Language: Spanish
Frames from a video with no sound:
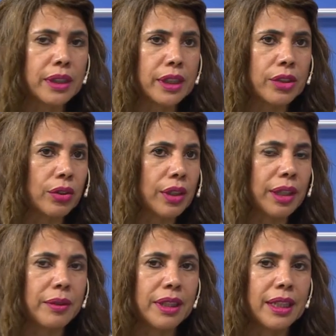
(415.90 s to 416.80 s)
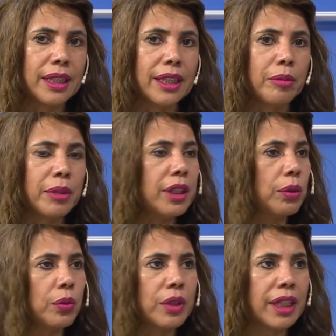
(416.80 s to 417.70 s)
acceso que realmente
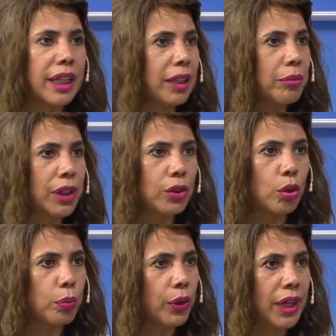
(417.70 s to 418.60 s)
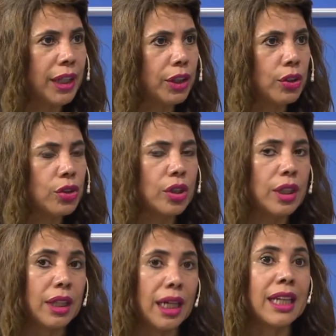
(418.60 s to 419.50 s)
era un requerimiento por años.
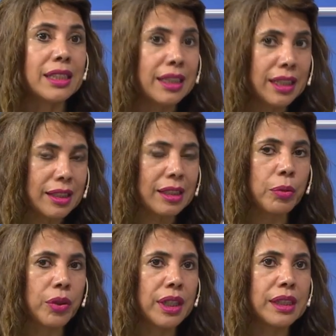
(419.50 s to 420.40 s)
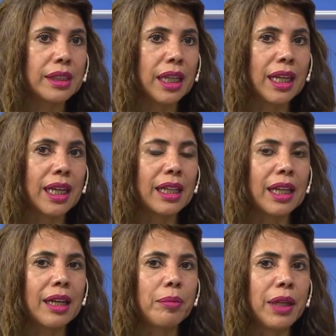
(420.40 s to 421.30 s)
Allí se podría instalar la